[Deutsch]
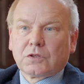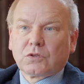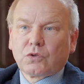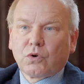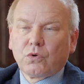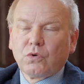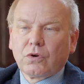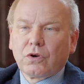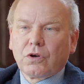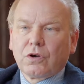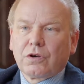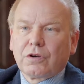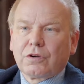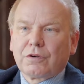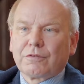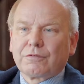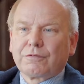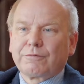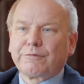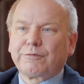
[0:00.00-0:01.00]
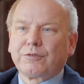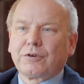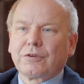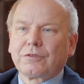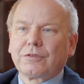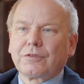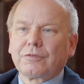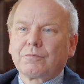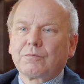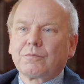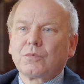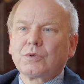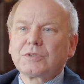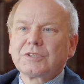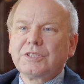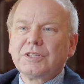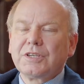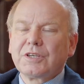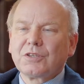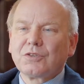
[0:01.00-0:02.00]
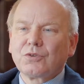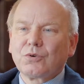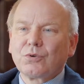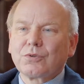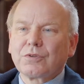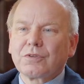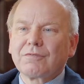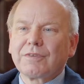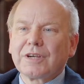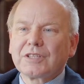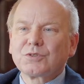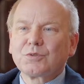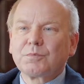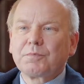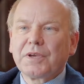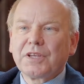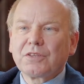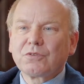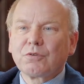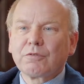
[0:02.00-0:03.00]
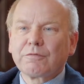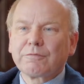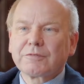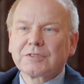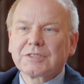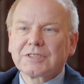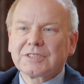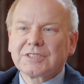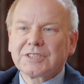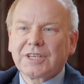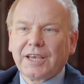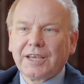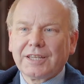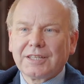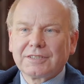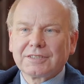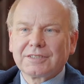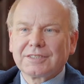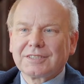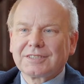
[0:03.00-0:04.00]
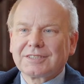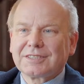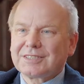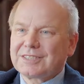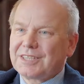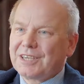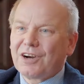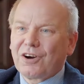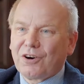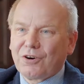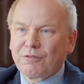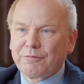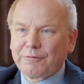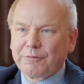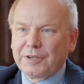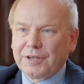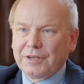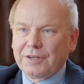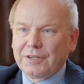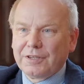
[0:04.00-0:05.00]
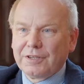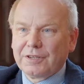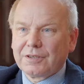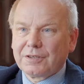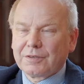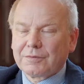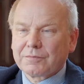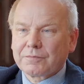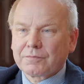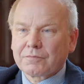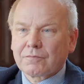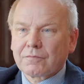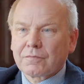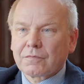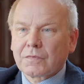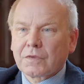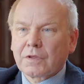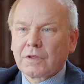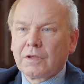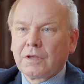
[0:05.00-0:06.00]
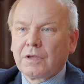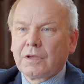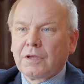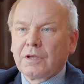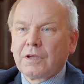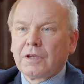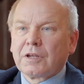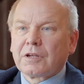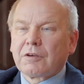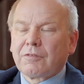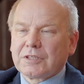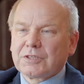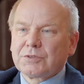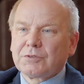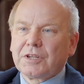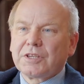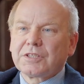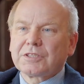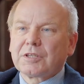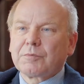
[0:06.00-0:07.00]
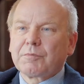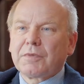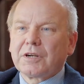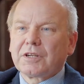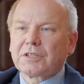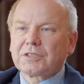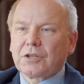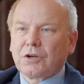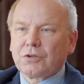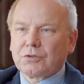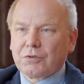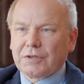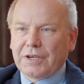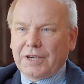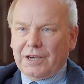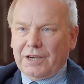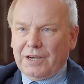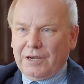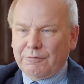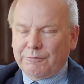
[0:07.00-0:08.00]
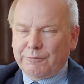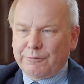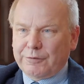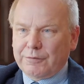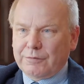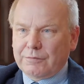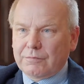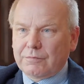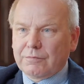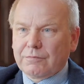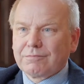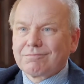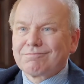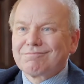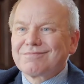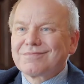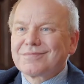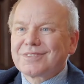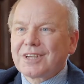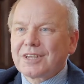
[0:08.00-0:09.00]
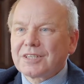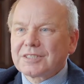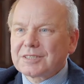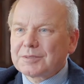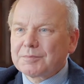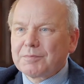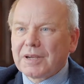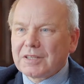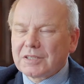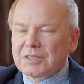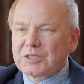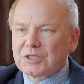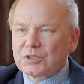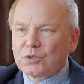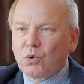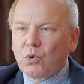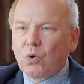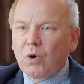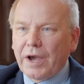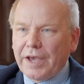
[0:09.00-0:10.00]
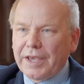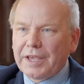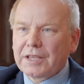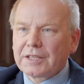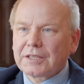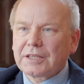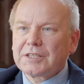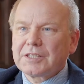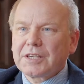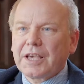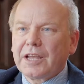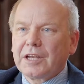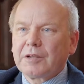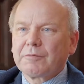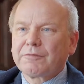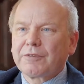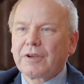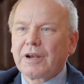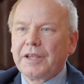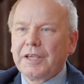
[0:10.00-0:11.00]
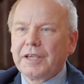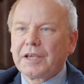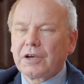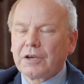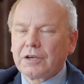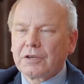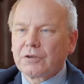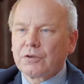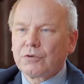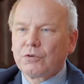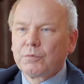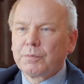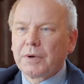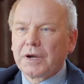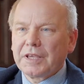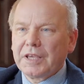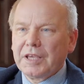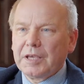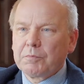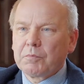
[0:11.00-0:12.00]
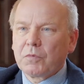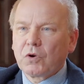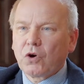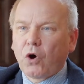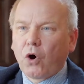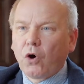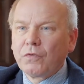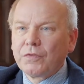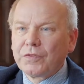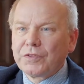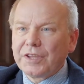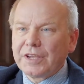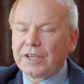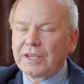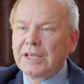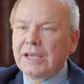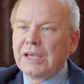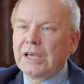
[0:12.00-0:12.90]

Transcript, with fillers: Der Druck von Musiknoten war zu Beethovens Zeit sehr aufwendig. Da war zunächst einmal das Autograph, das man so eigentlich keinem Verleger übergeben konnte,